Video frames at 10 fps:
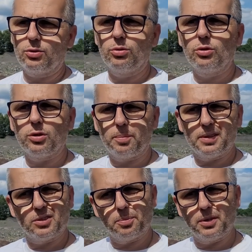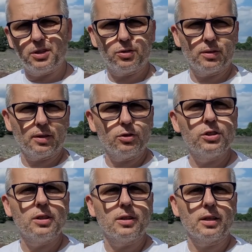Isuzu Topper 150 na
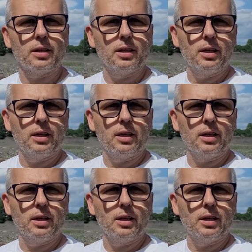godzinę, nie?